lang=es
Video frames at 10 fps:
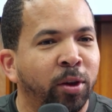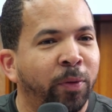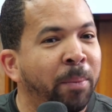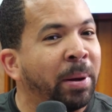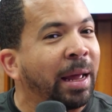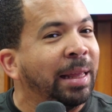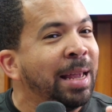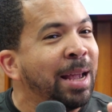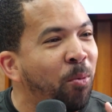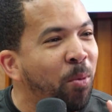Josafat, para que
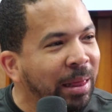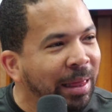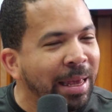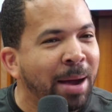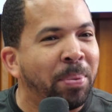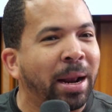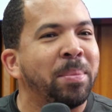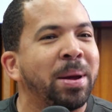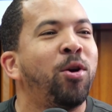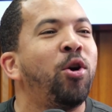tengas un buen día, para
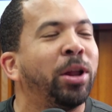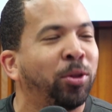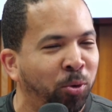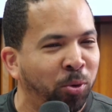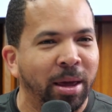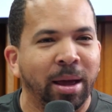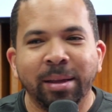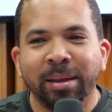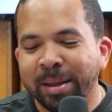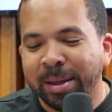que mejore tu día,
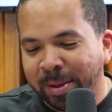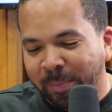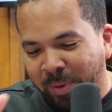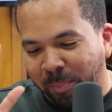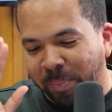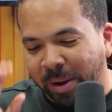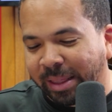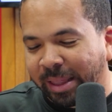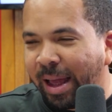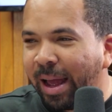
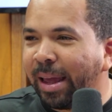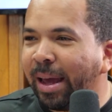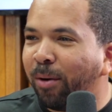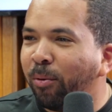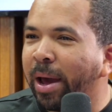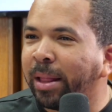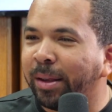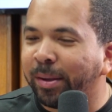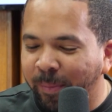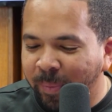vete ahí a
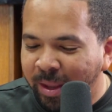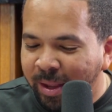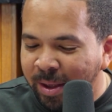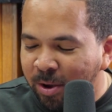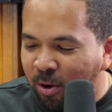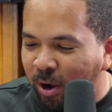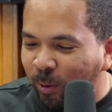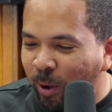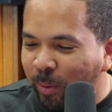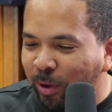Wendy's. Con el
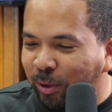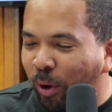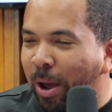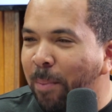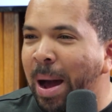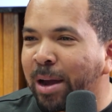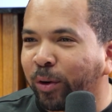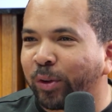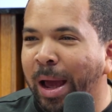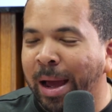nuevo hizo de pan
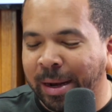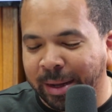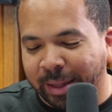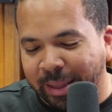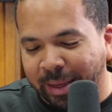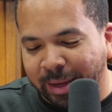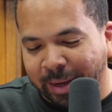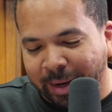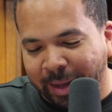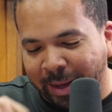croissant que
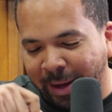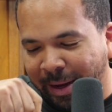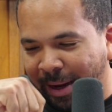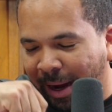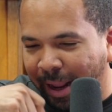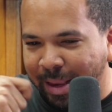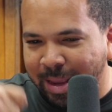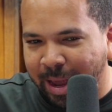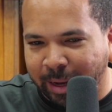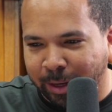tiene
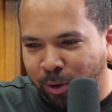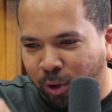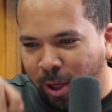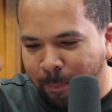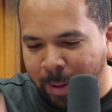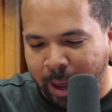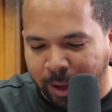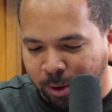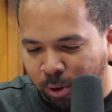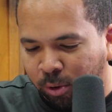relleno de
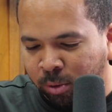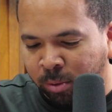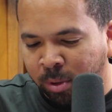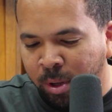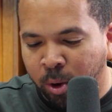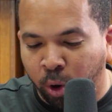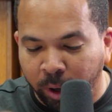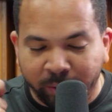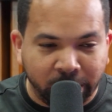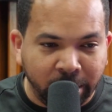bacon o
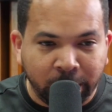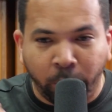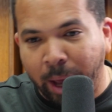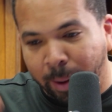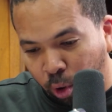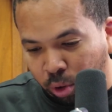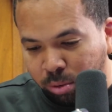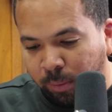de salchicha o de jamón.